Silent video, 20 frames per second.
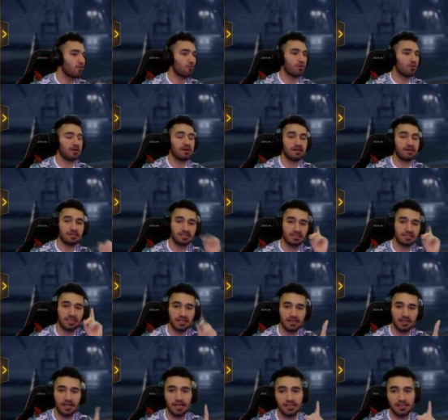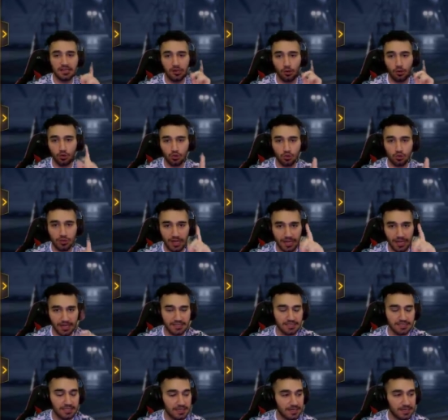والسكنات الحصول على
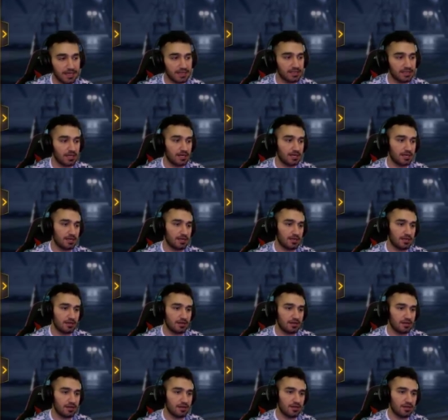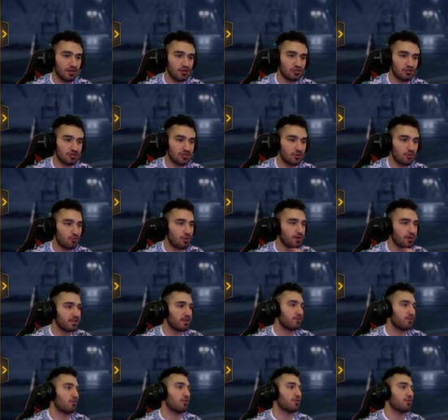سكنات الجديده
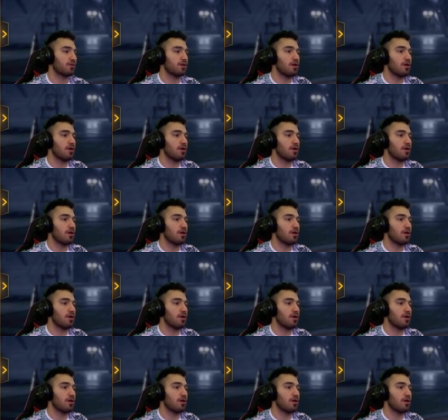رانيا روك